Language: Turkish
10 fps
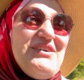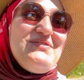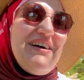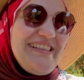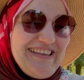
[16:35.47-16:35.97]

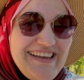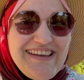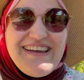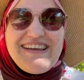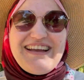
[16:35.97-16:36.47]
Normalde
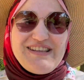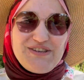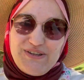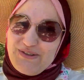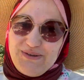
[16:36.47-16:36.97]
kaç
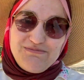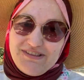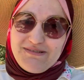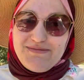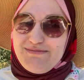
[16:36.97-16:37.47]
kilo
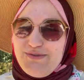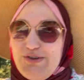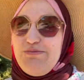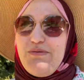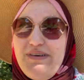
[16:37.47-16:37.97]
topladık
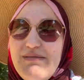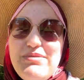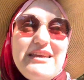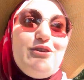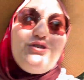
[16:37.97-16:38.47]
bilmiyorum ama bir
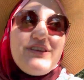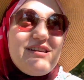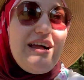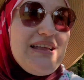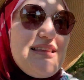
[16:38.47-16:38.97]
kilo Market
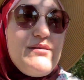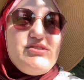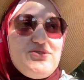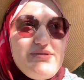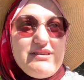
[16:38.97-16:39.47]
rahat
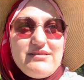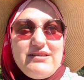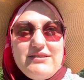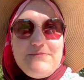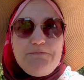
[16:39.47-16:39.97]
yemiş miyiz?
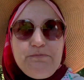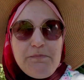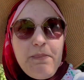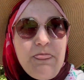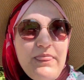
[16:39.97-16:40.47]
Markete
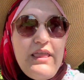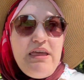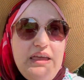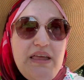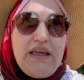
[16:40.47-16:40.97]
biraz fazla
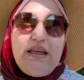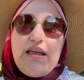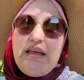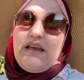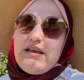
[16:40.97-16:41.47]
verdik ama
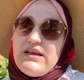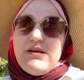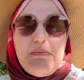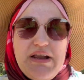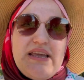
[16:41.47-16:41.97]
olsun geldi.
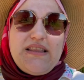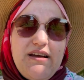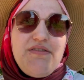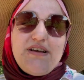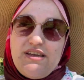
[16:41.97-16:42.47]
Marketten
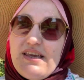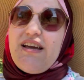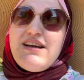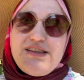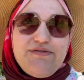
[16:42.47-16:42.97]
fazla iki
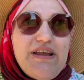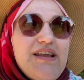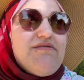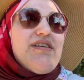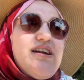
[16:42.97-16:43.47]
katı
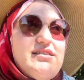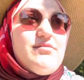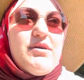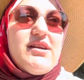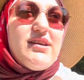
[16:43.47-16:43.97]
falan verdik
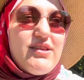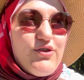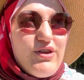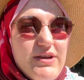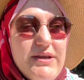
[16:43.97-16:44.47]
markete
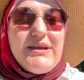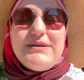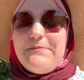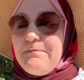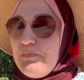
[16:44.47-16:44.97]
göre. aldık.